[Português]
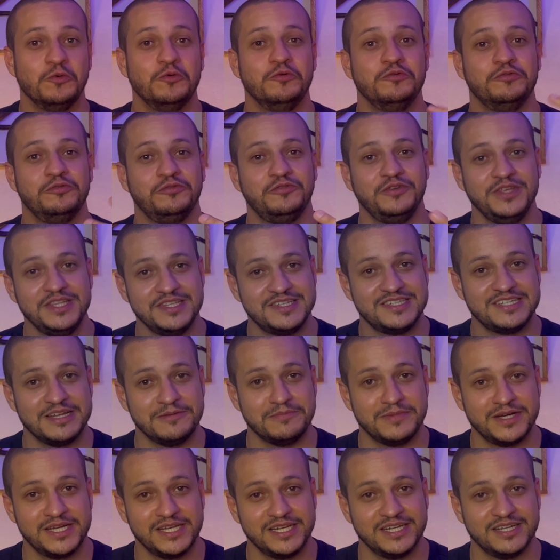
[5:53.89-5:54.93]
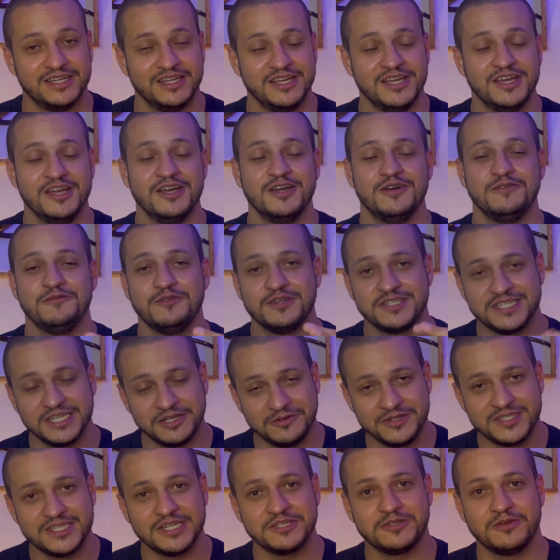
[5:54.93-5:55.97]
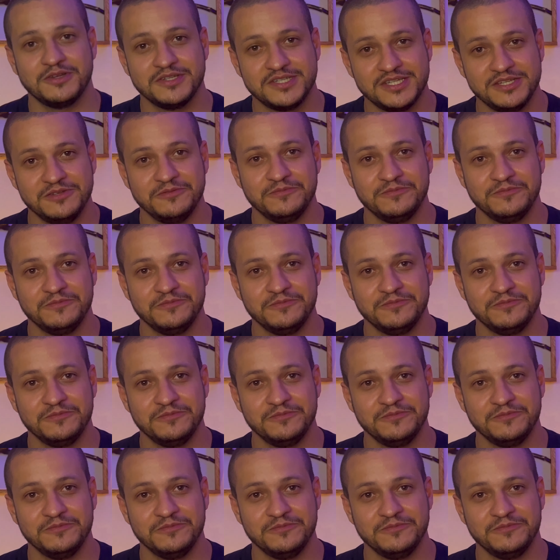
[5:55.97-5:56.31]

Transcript: o fim de semana, você não está sozinho.